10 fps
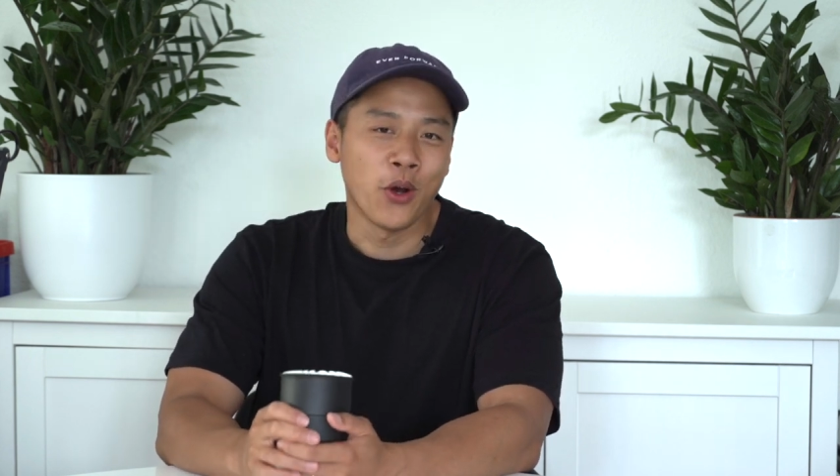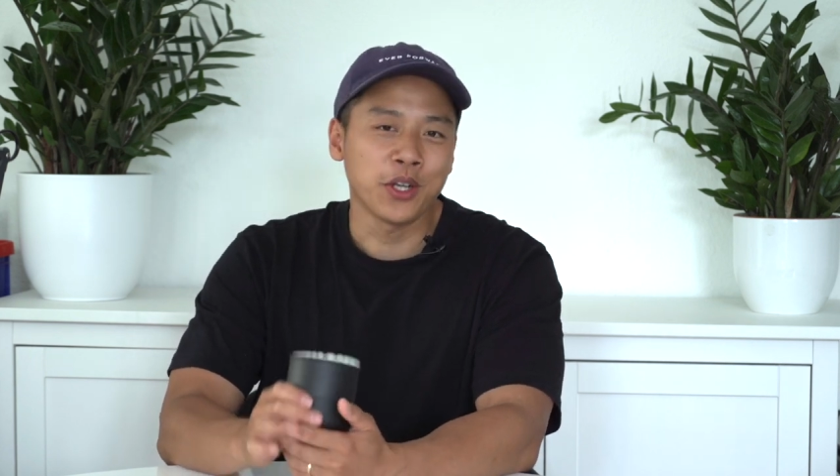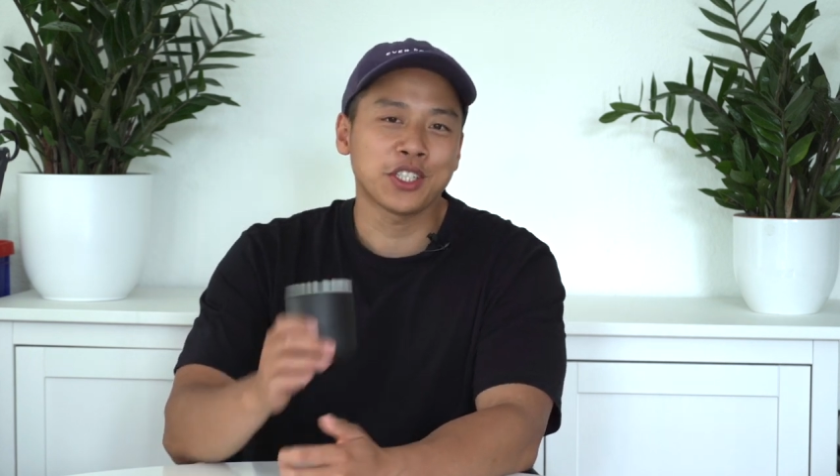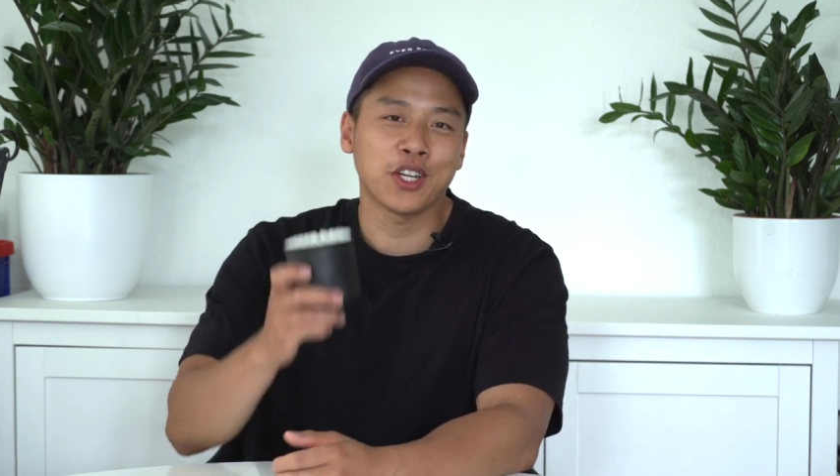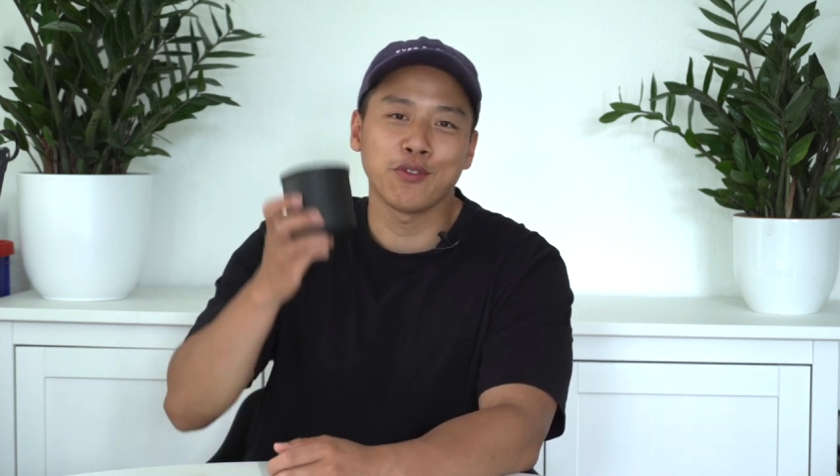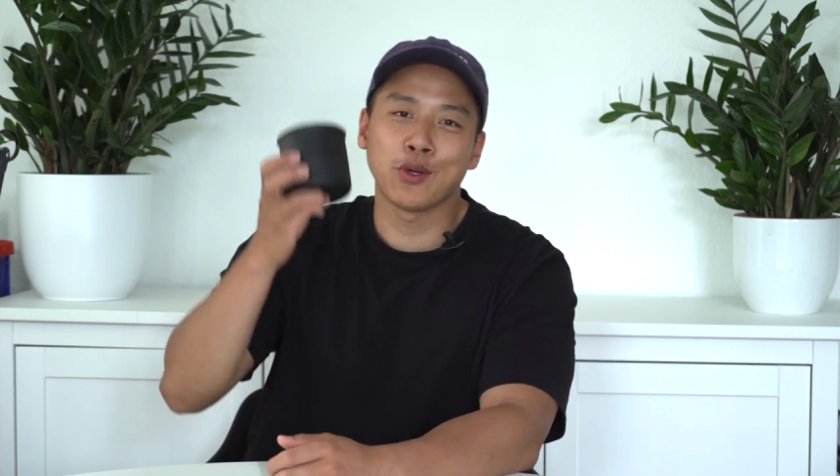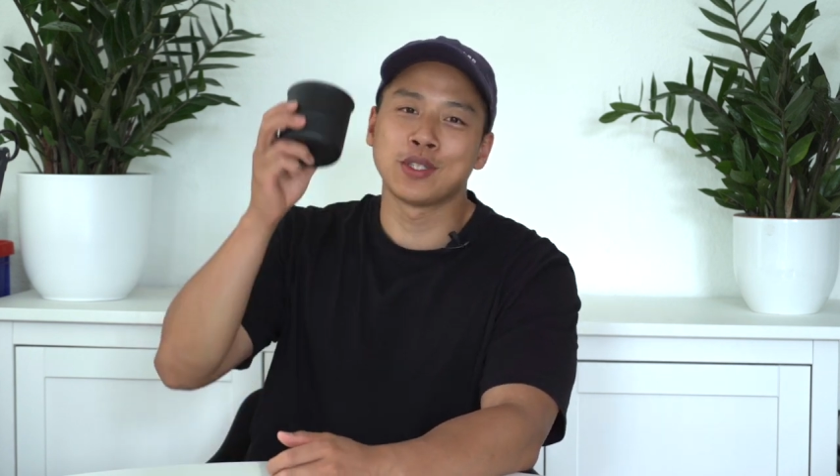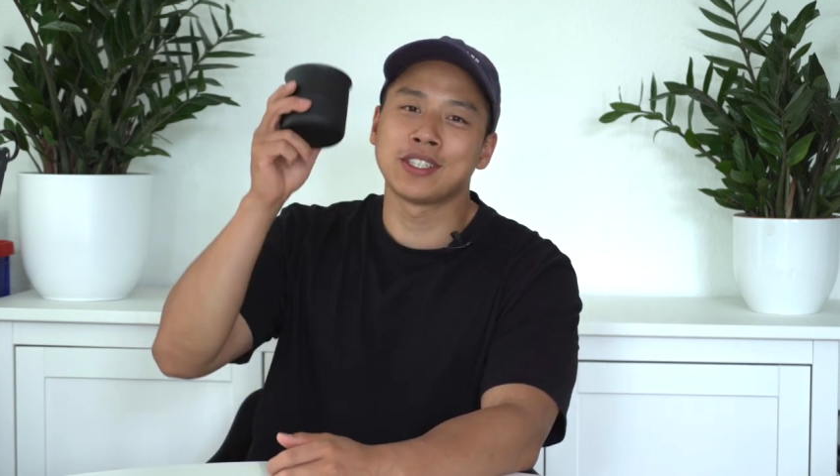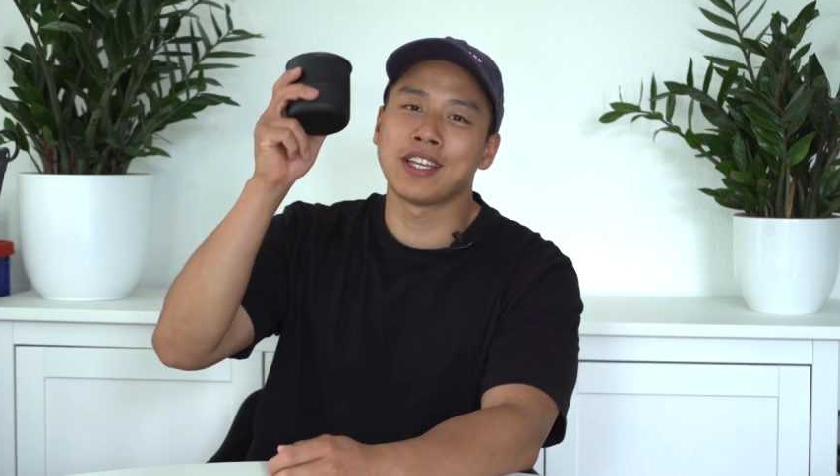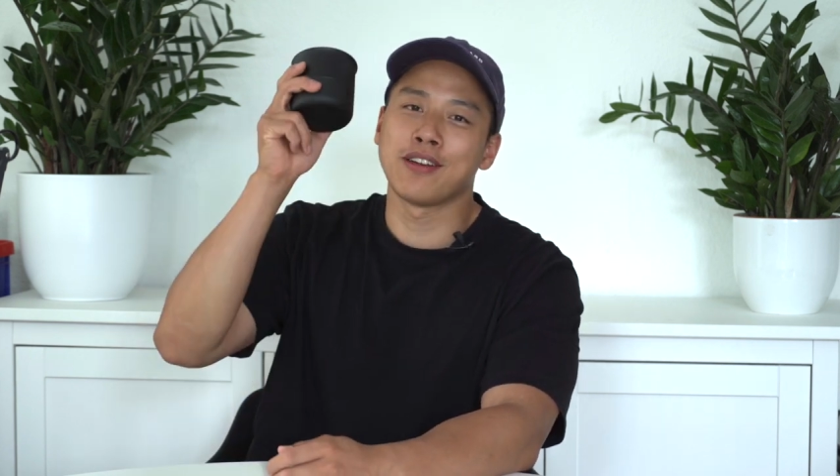Heute schauen wir
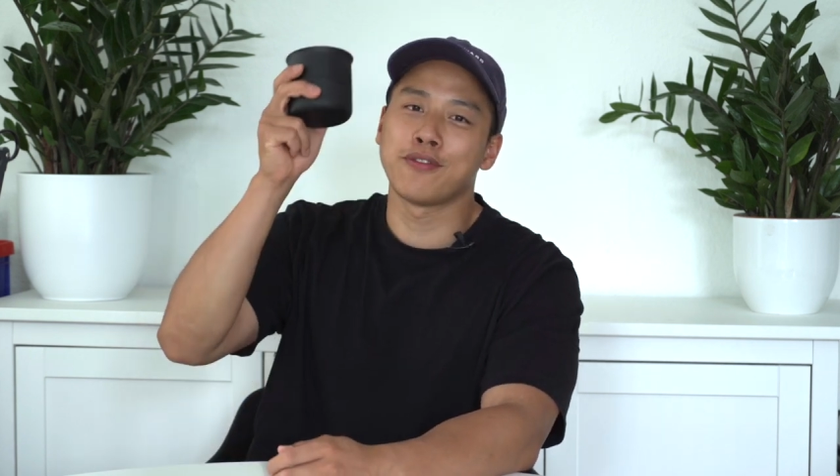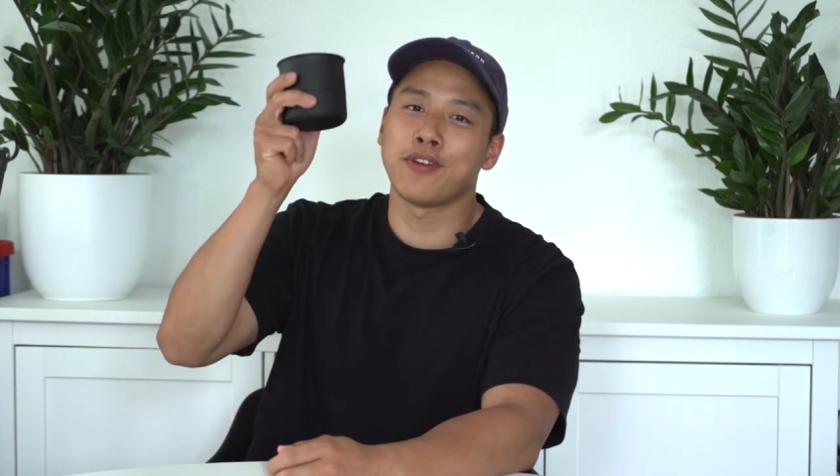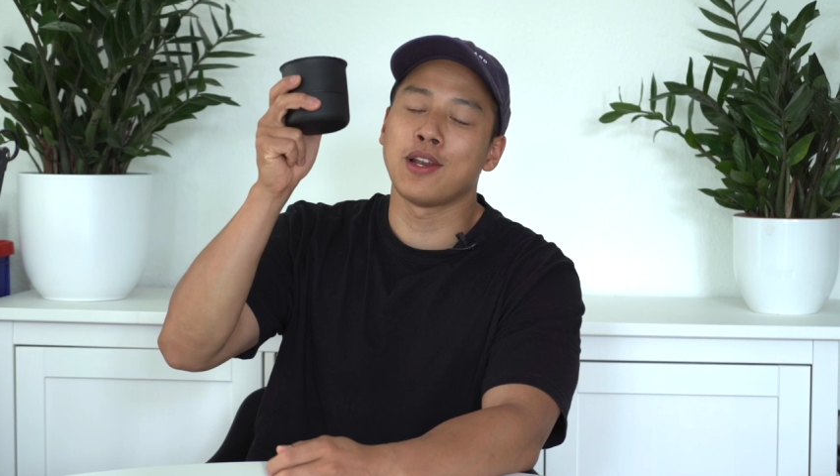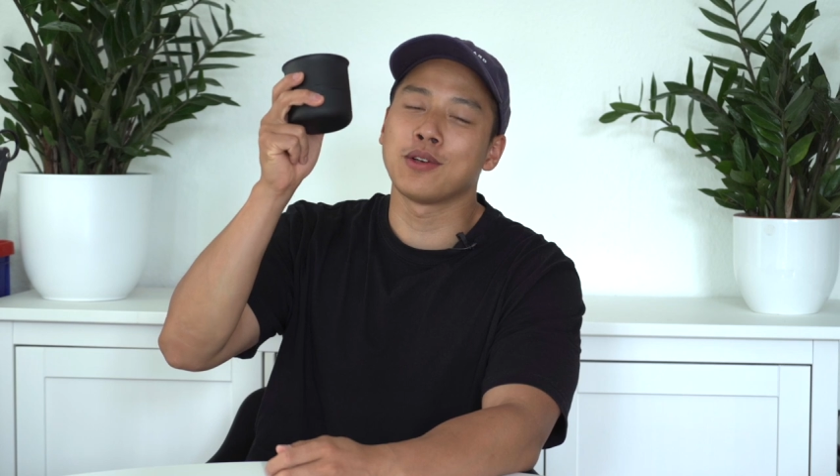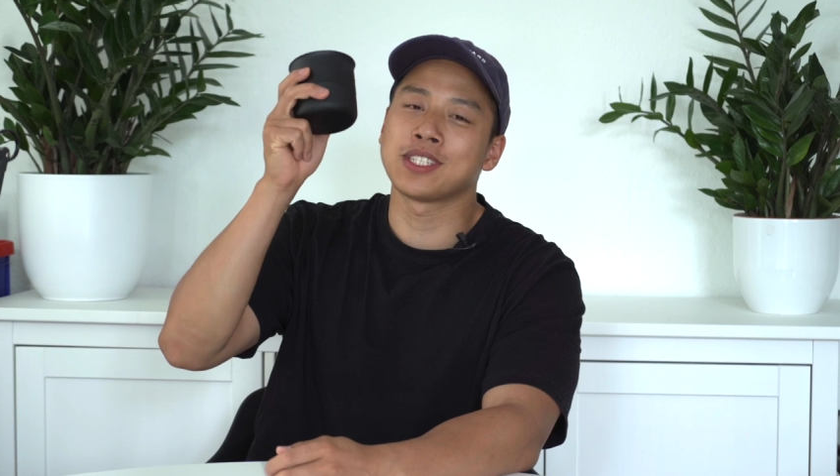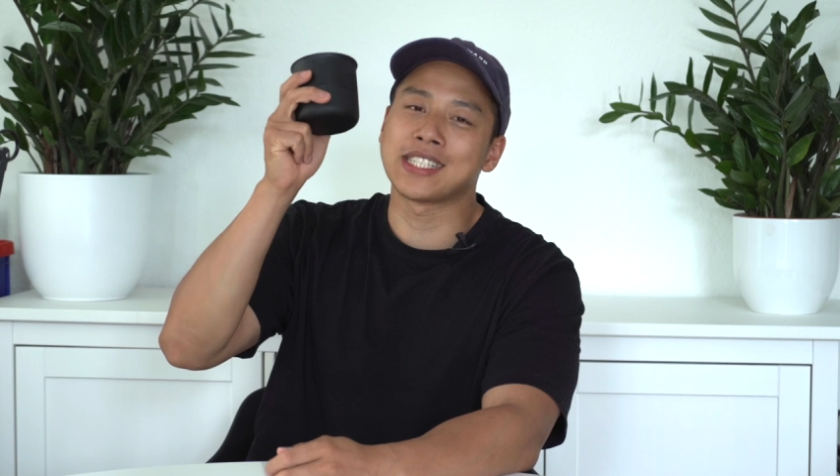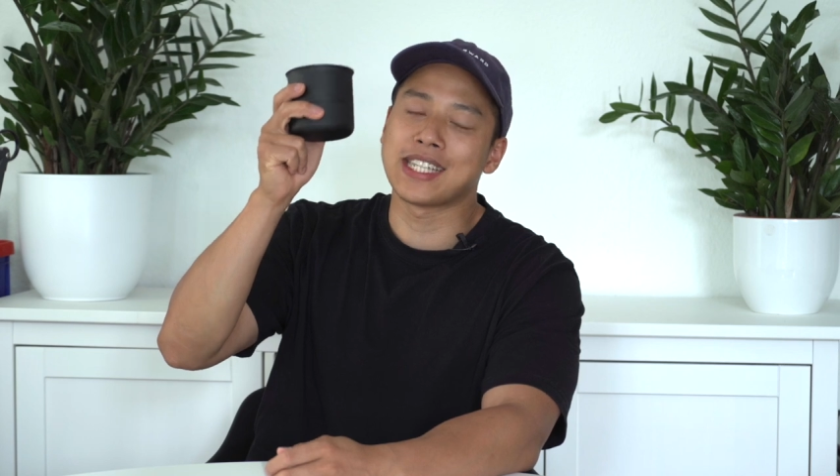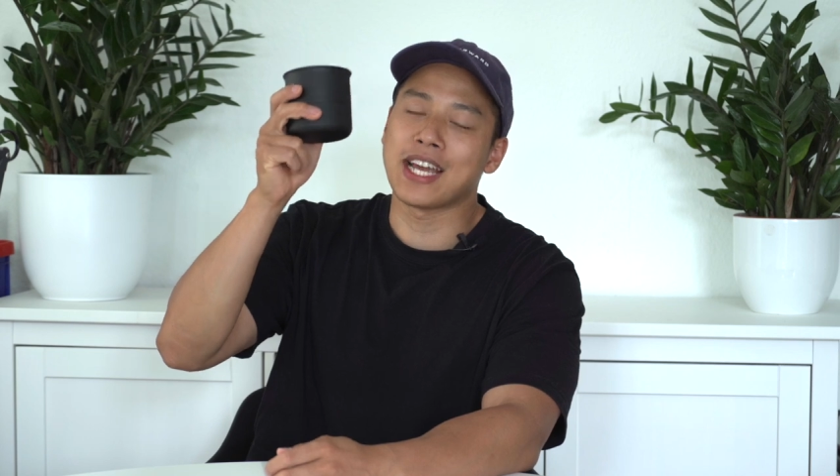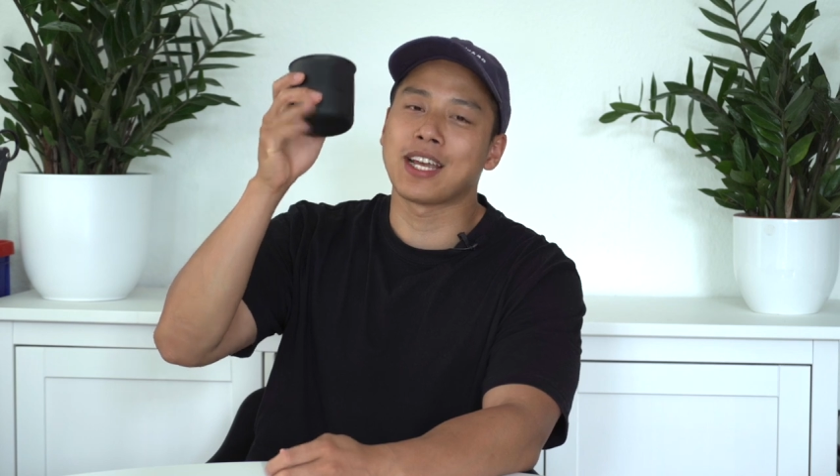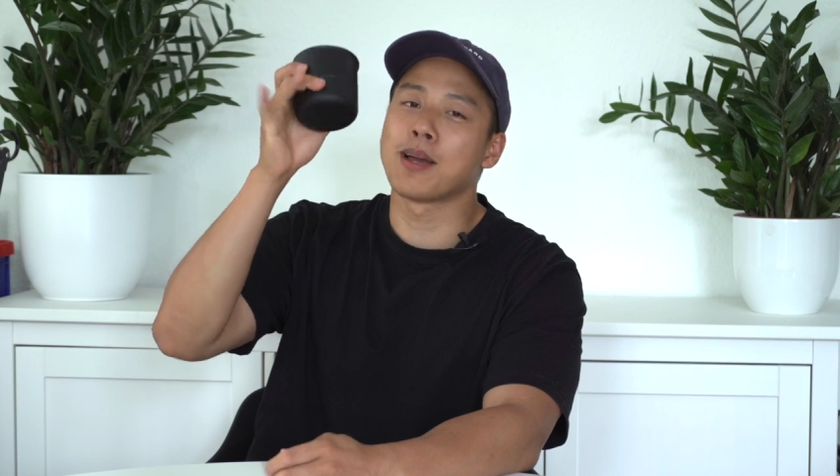uns den Fellow
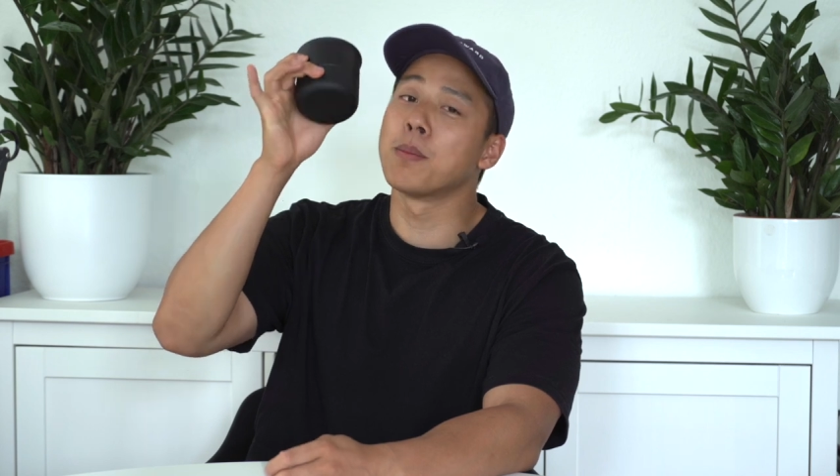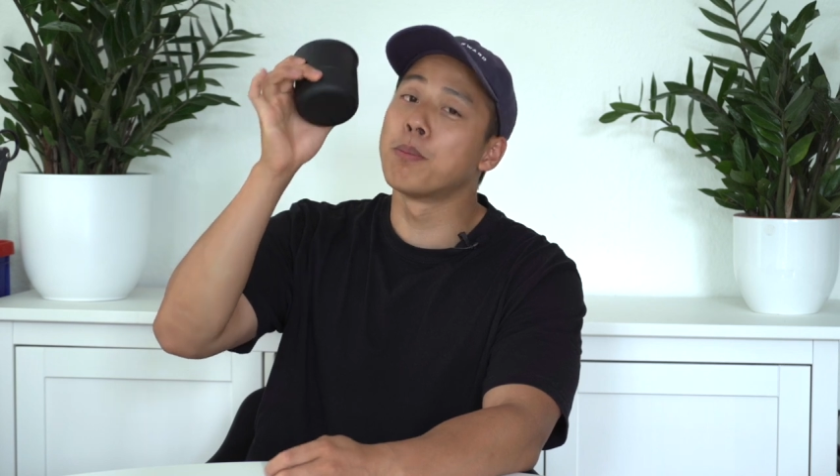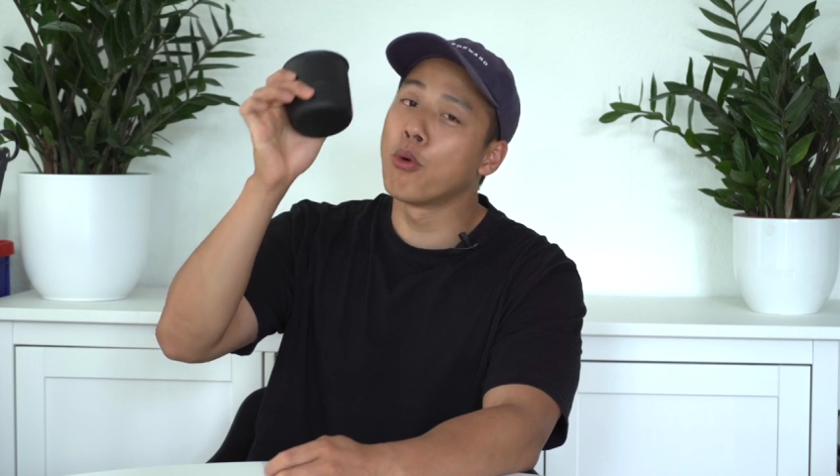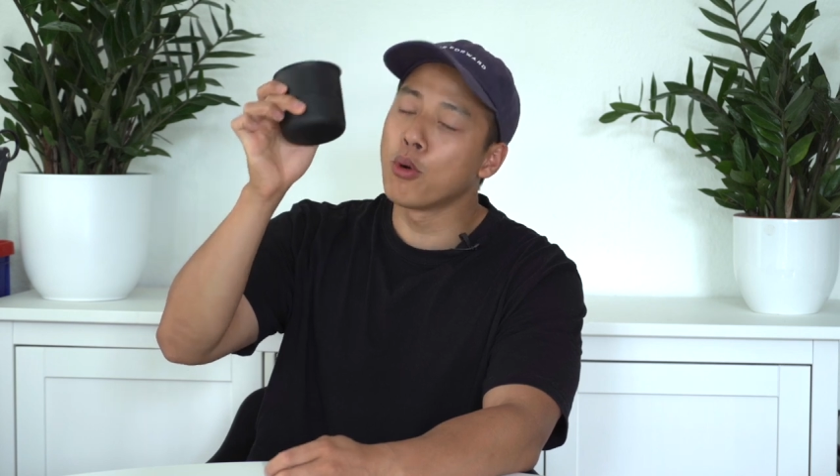Stack